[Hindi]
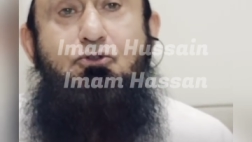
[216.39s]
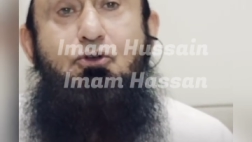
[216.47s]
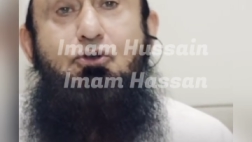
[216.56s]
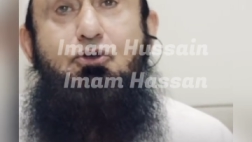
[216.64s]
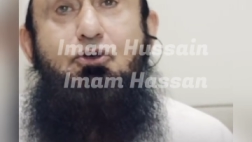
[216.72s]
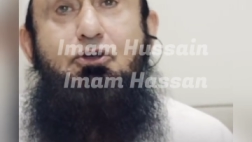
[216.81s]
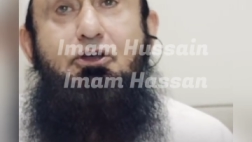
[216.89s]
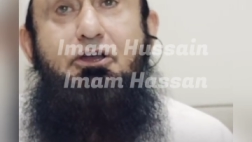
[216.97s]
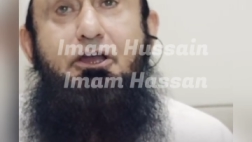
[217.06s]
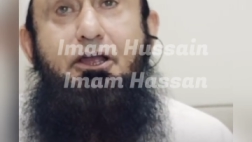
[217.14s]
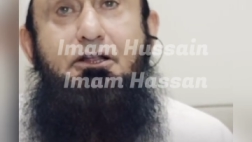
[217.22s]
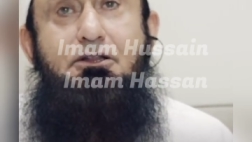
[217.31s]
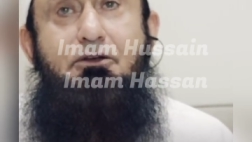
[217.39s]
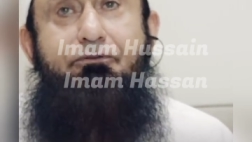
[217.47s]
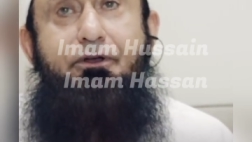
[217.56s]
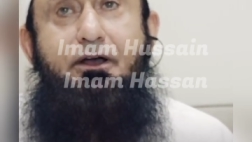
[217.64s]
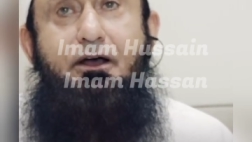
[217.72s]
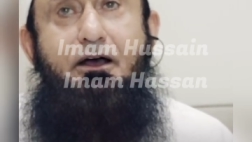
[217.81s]
तो एक
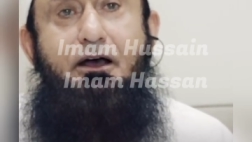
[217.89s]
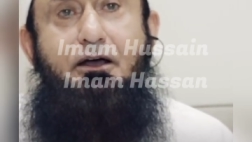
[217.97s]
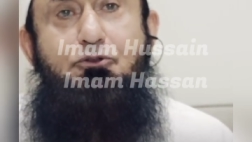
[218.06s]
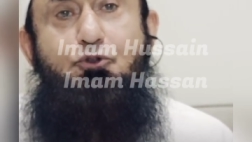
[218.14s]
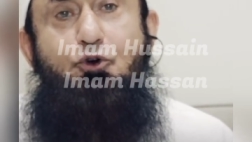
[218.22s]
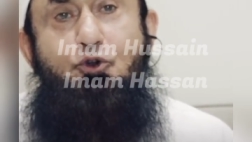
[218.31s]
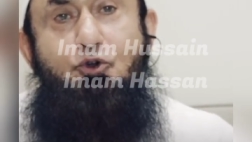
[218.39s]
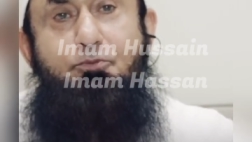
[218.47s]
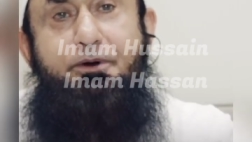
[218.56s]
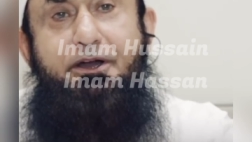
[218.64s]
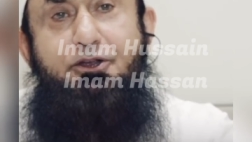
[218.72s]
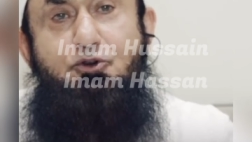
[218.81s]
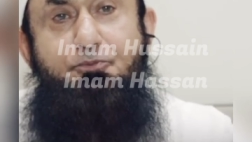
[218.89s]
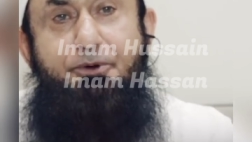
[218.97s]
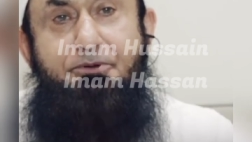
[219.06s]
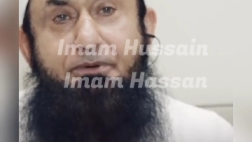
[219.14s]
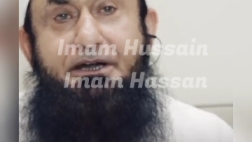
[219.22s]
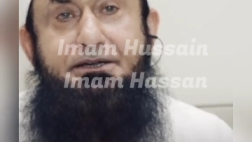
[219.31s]
दफ़ा दोनों भाई
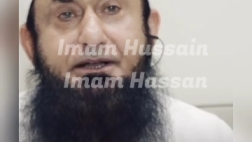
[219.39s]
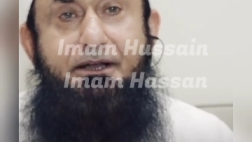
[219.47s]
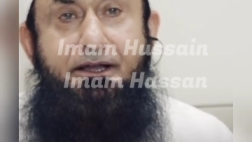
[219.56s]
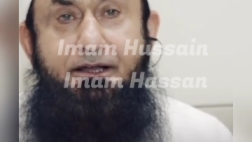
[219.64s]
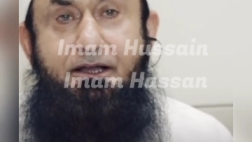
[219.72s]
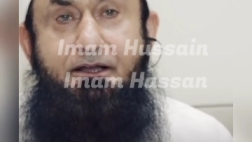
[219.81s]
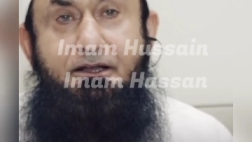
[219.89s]
ऊपर बैठ गए